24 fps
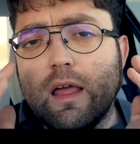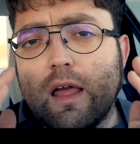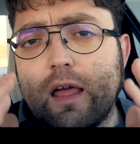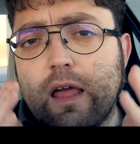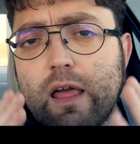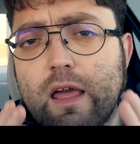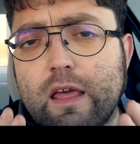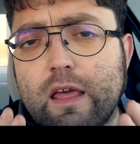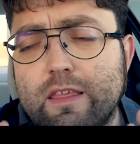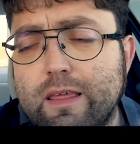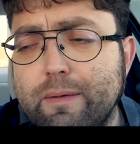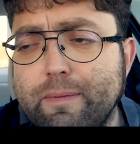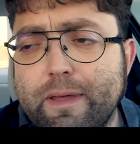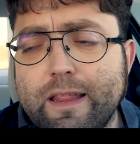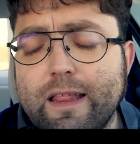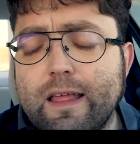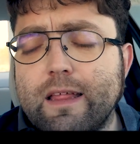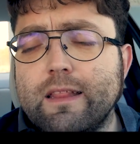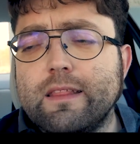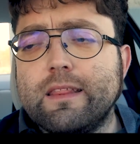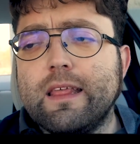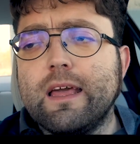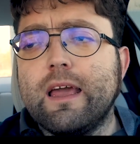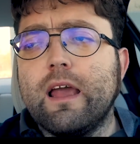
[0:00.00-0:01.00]
Es
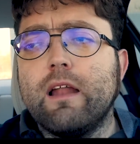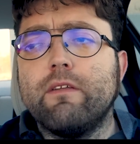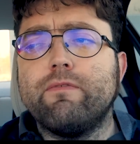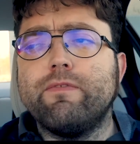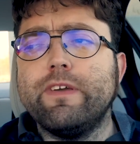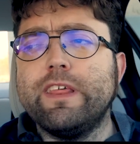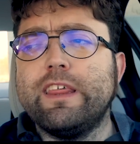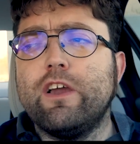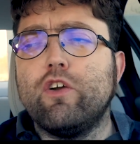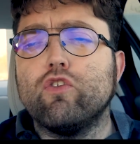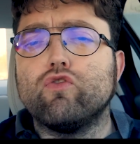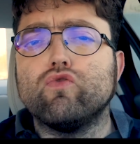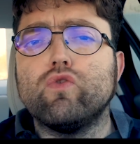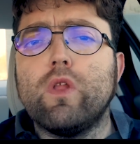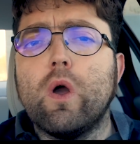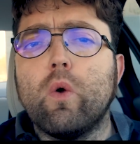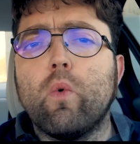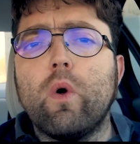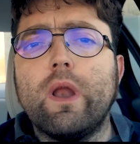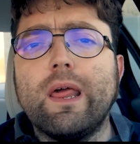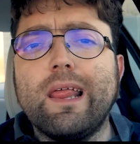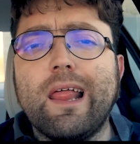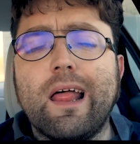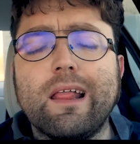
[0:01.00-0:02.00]
evidente que el físico es una
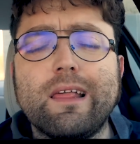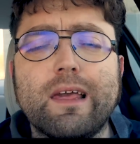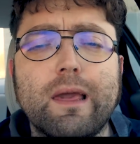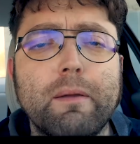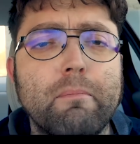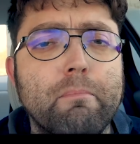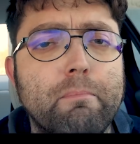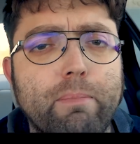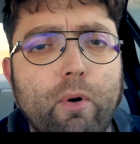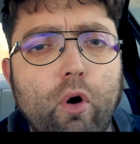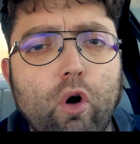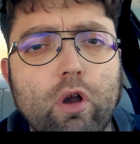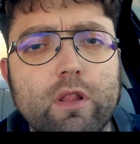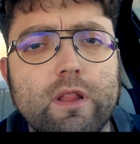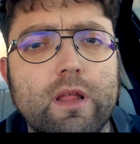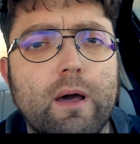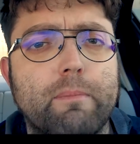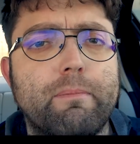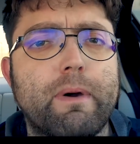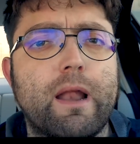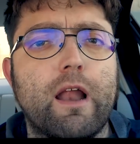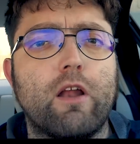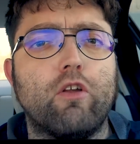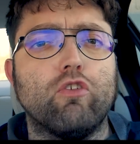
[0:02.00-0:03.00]
cualidad que
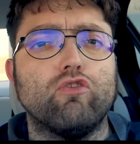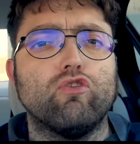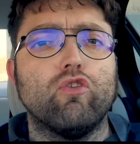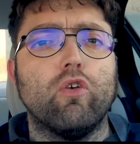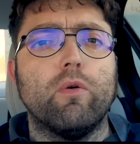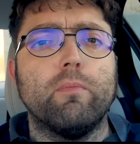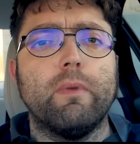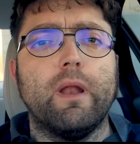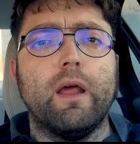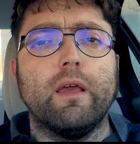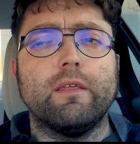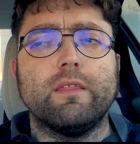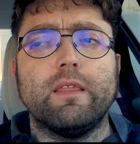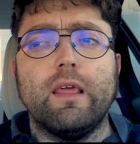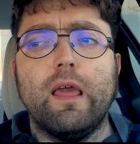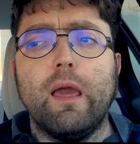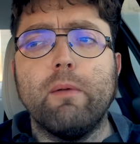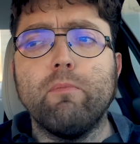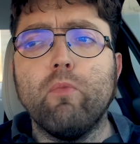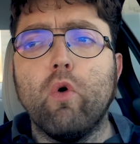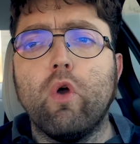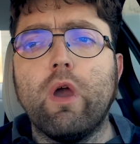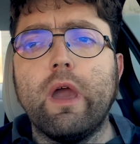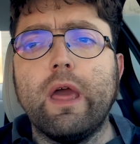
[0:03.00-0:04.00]
importa para los hombres y
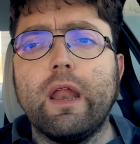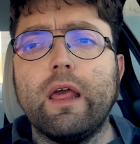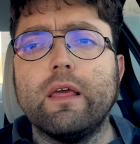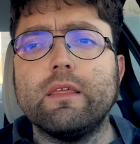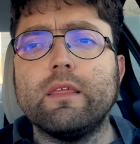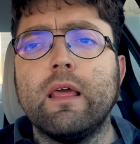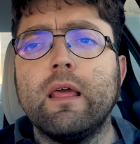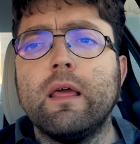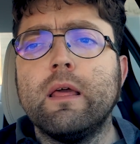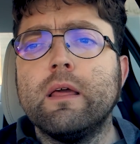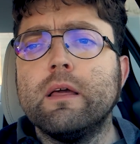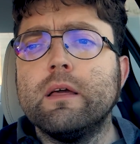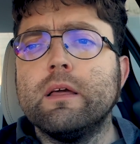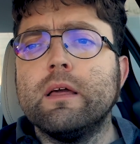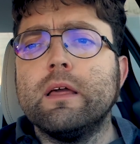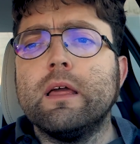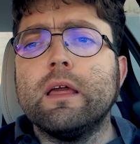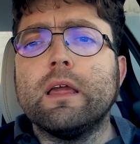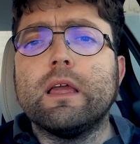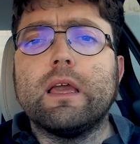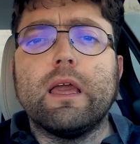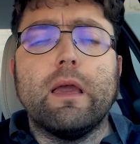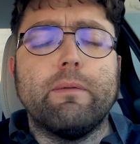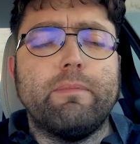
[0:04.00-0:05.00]
hay mujeres
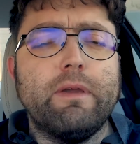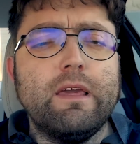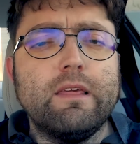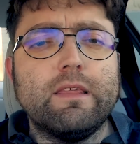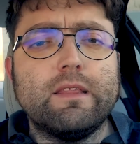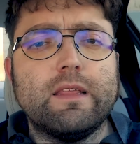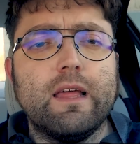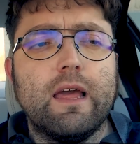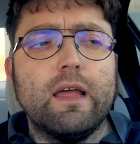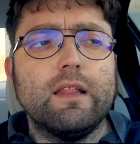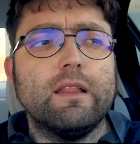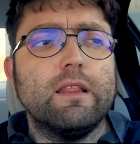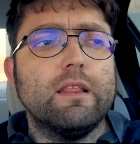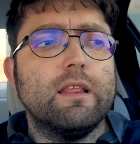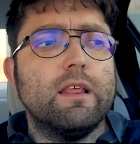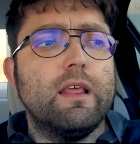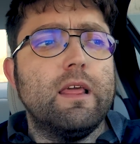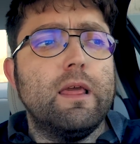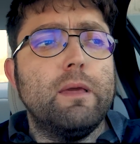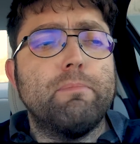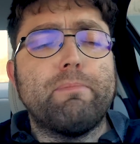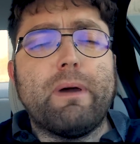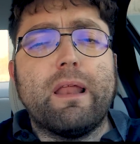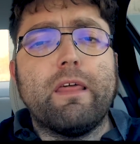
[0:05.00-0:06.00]
que visten
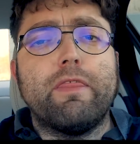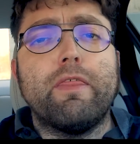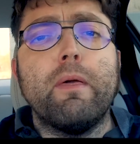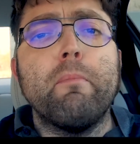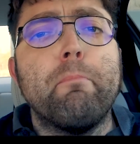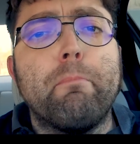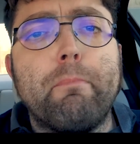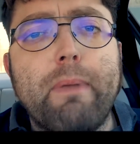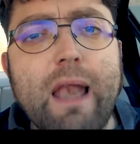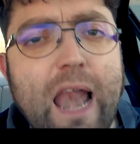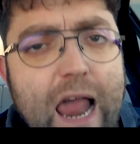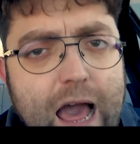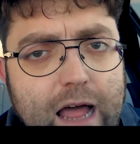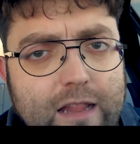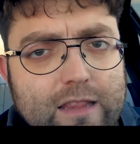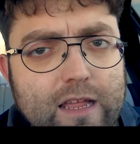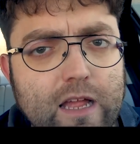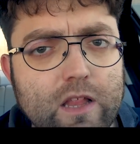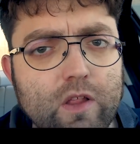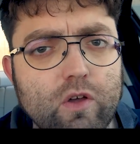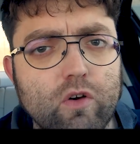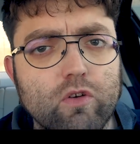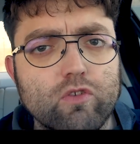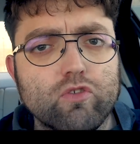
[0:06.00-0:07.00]
y parecen
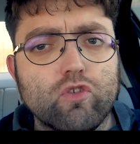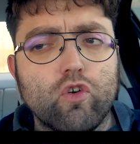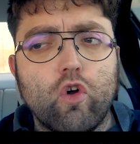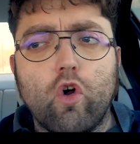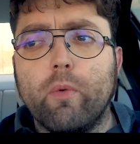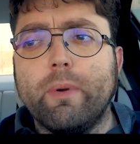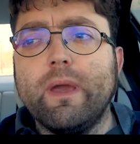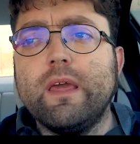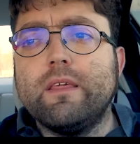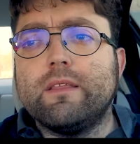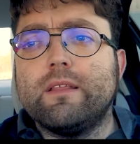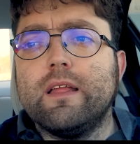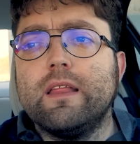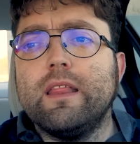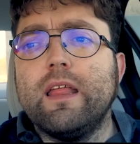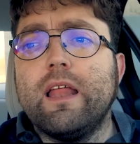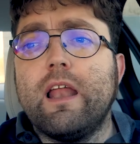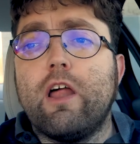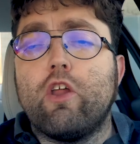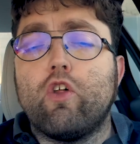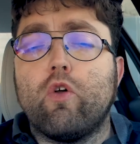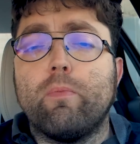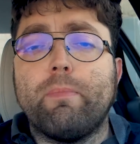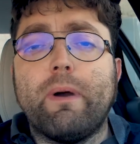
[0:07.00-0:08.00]
plátanos o visten y
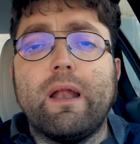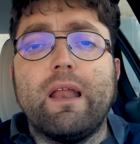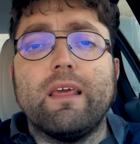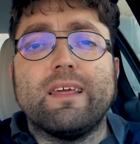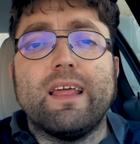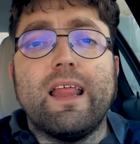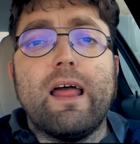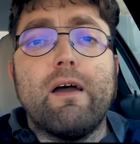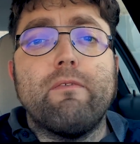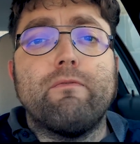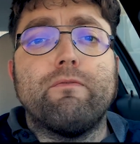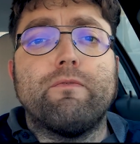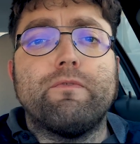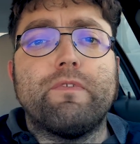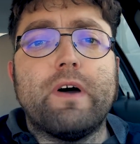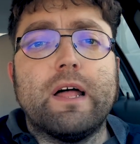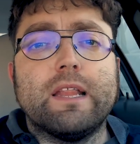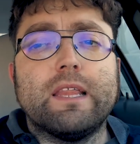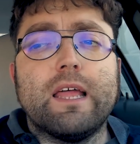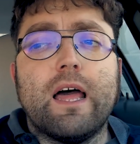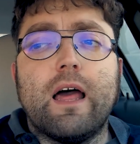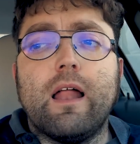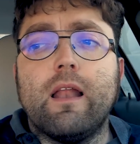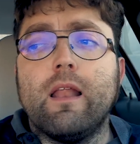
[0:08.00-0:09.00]
la ropa les queda
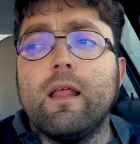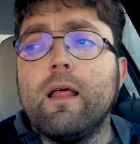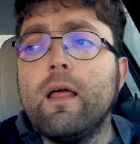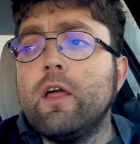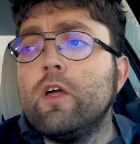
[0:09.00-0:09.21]
fatal.